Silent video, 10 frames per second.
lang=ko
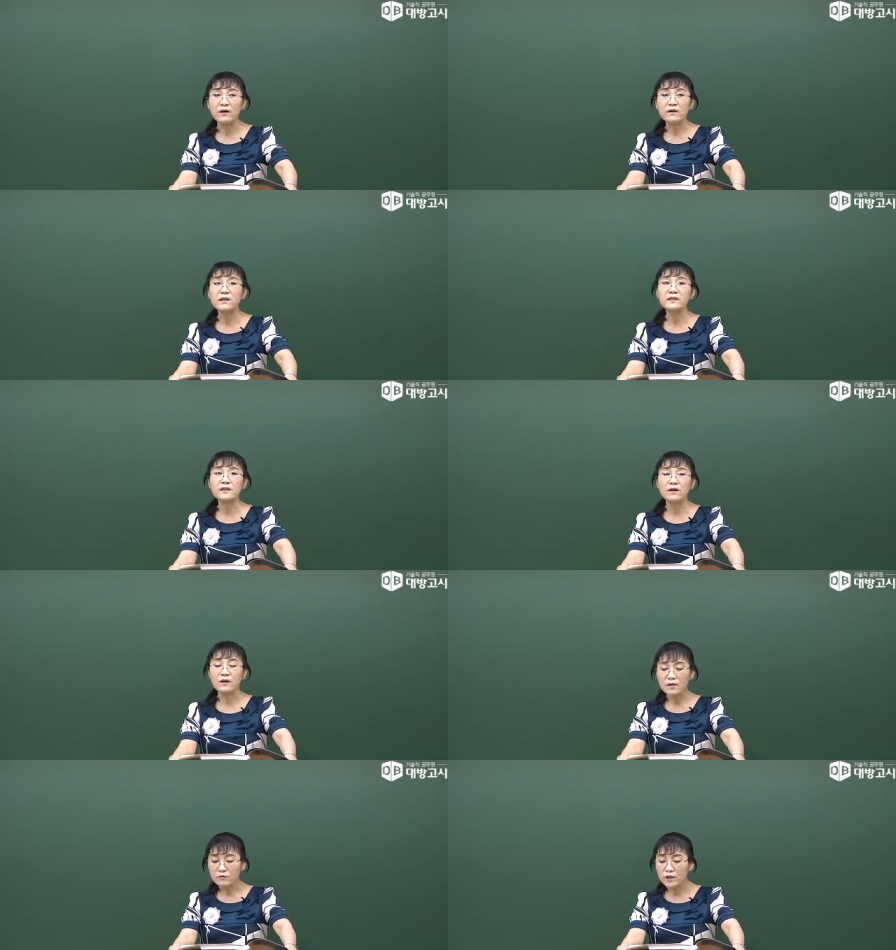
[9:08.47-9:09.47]
그래서
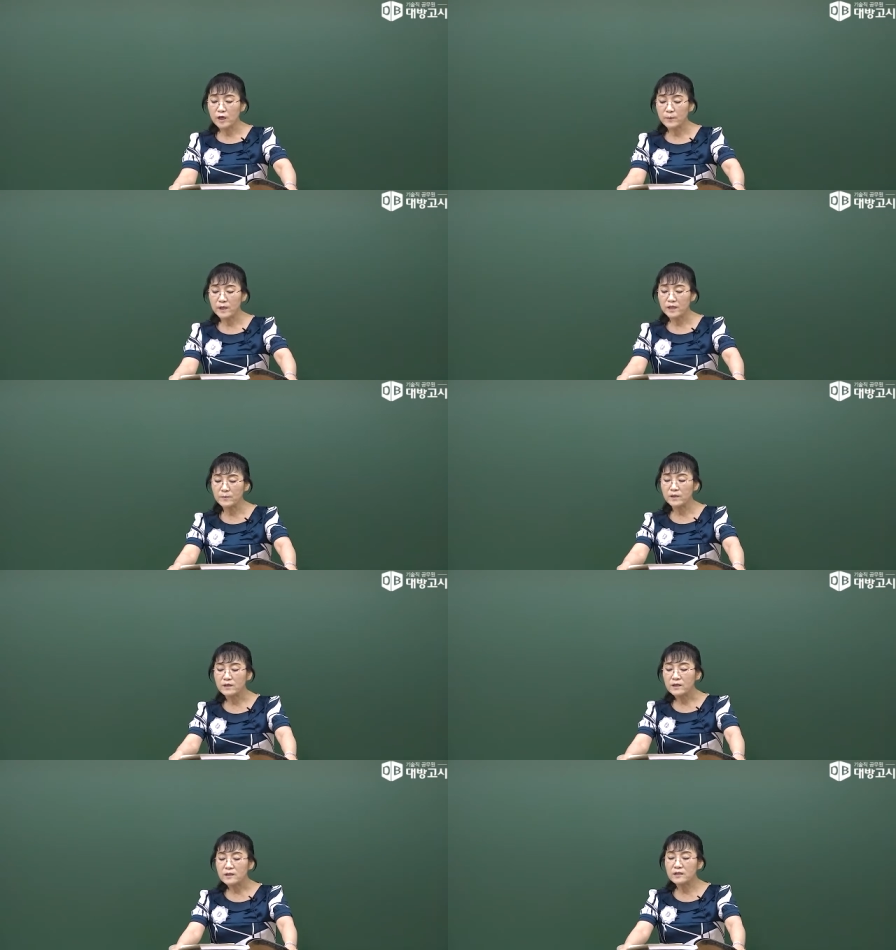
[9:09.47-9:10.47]
우리가 보게 되면
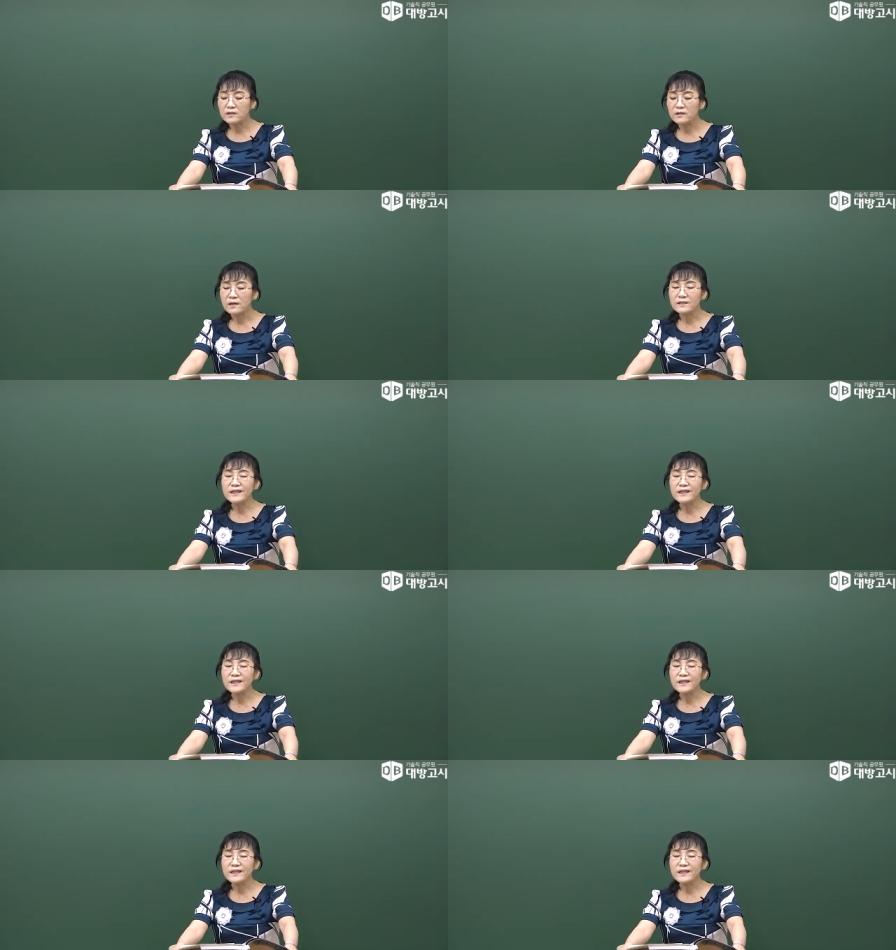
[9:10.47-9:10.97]
그